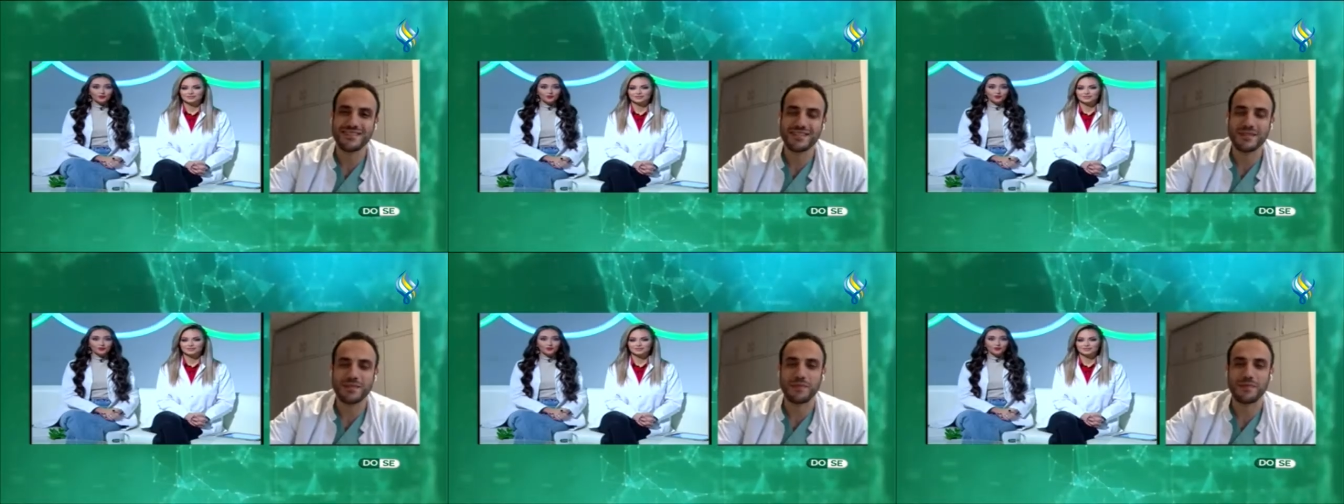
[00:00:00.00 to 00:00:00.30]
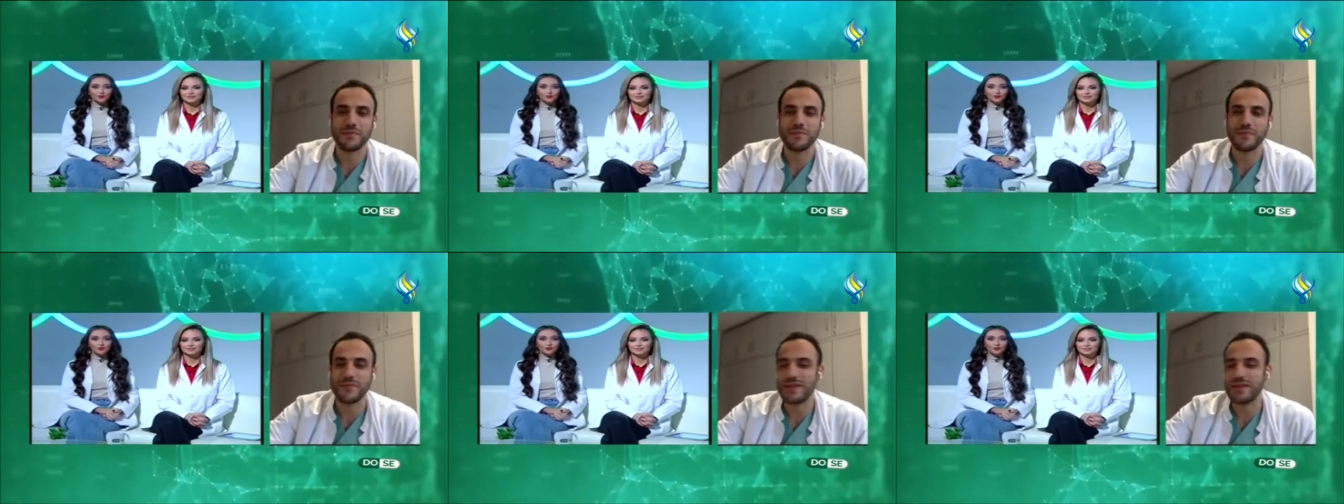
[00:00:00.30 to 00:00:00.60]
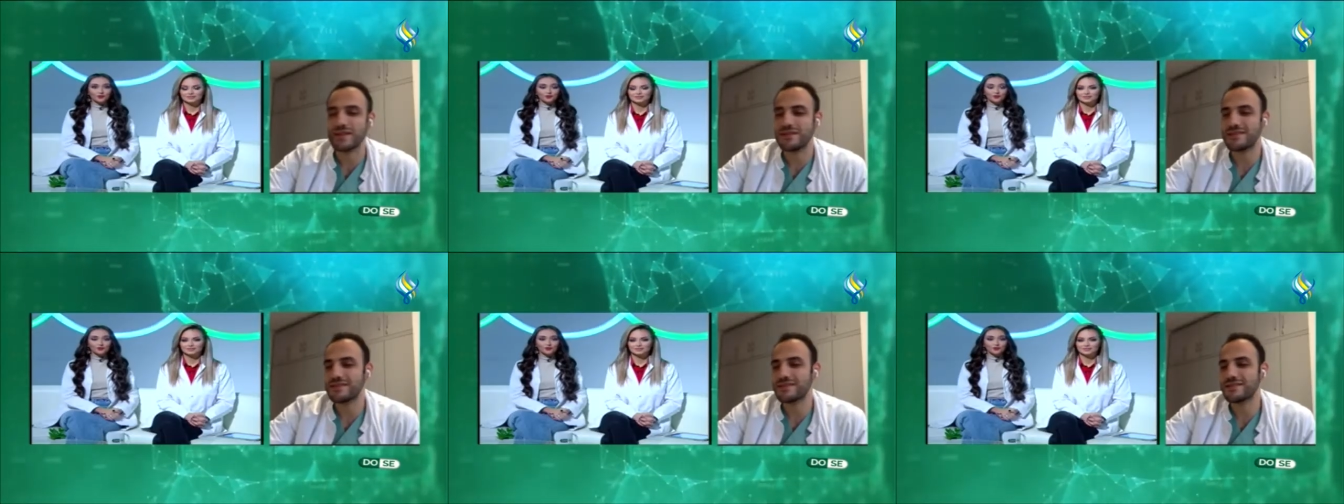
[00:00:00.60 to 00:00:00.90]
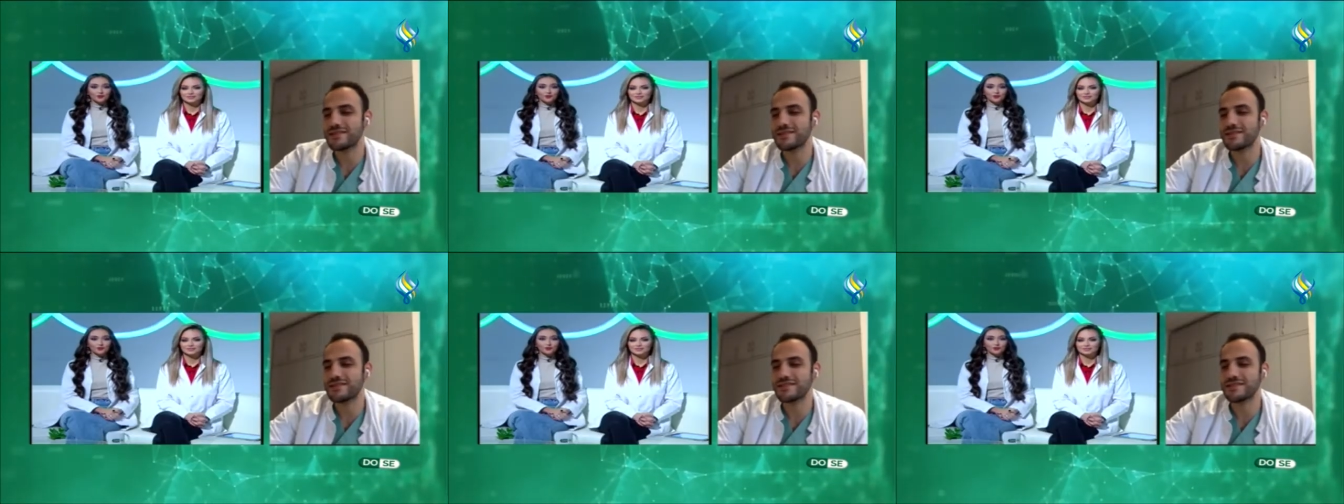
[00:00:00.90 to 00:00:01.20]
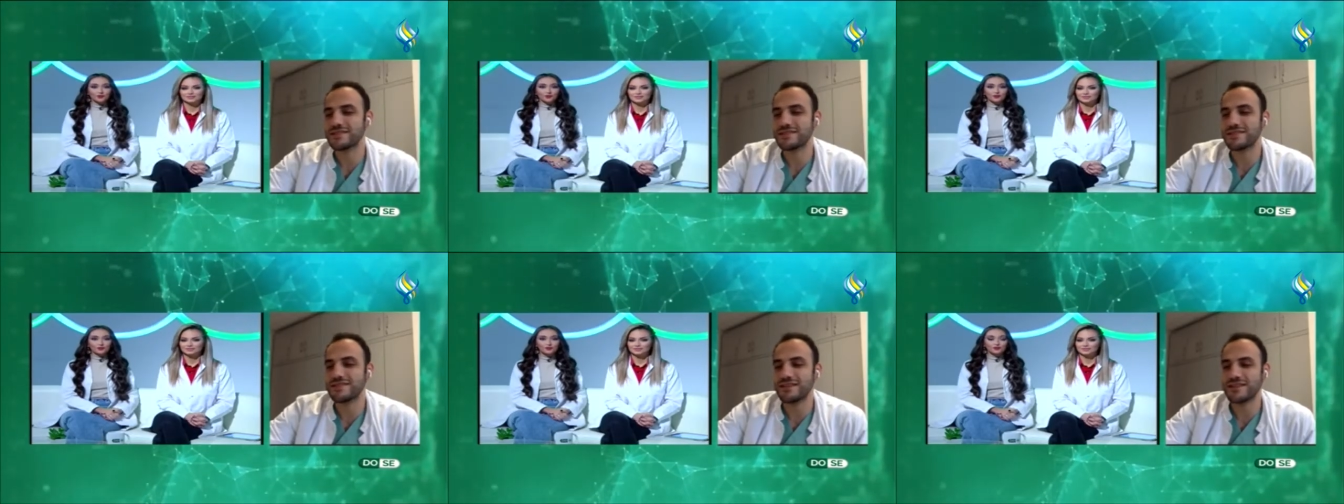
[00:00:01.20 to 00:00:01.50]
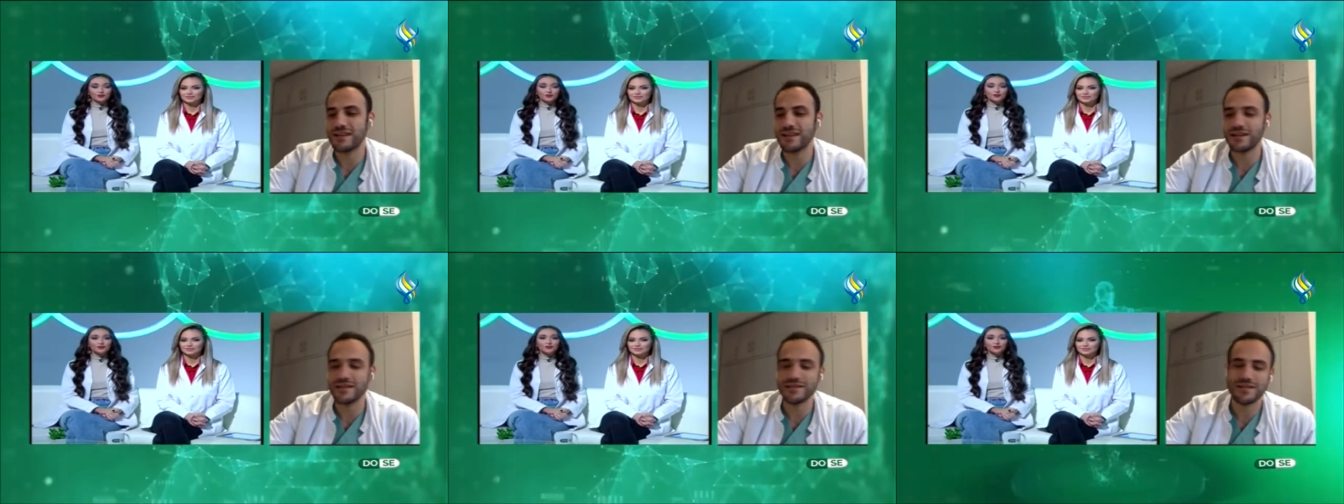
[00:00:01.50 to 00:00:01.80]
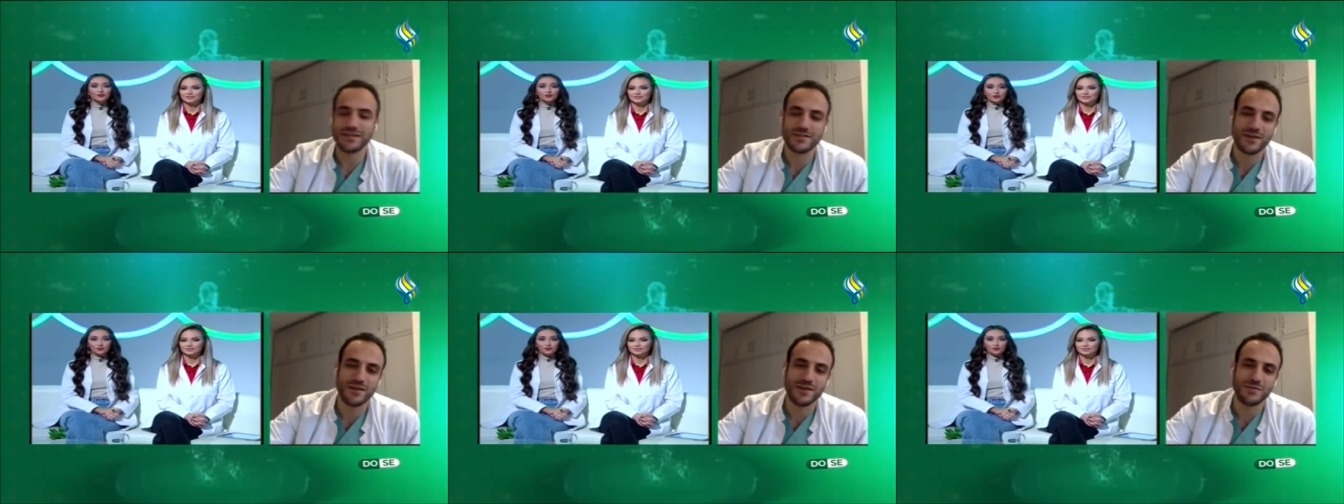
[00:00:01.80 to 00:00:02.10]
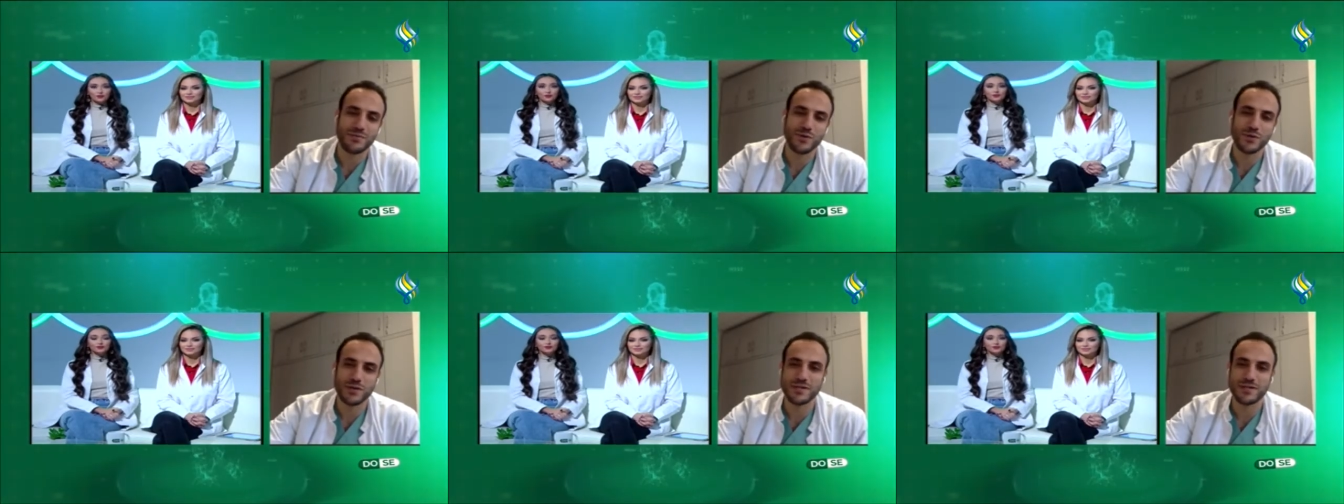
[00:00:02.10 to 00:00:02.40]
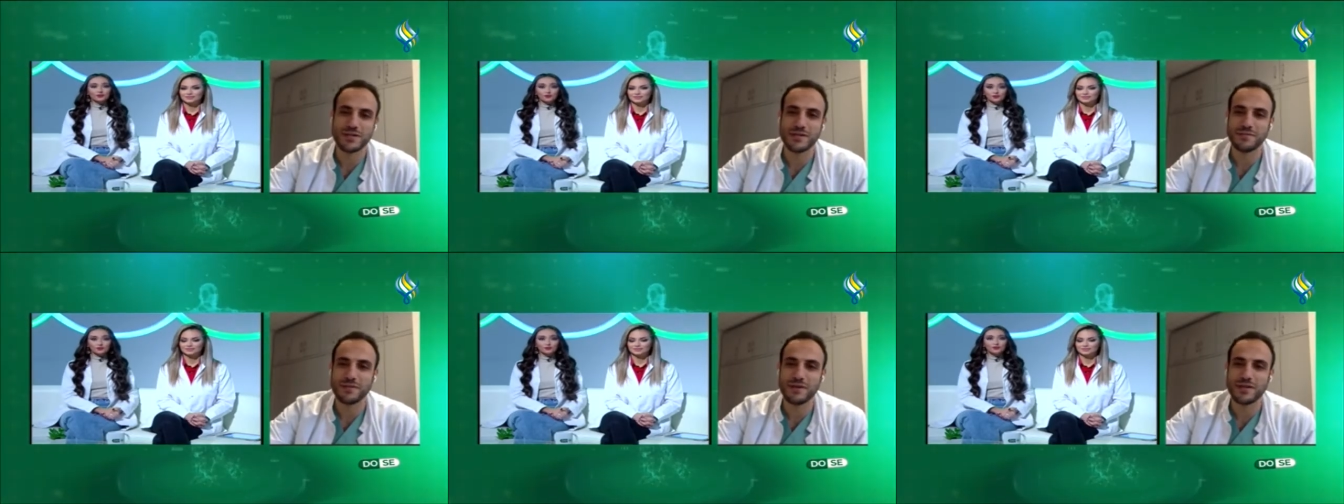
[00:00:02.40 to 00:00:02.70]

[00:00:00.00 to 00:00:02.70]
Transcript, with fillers: تمام آه، علاج سرطان البروستات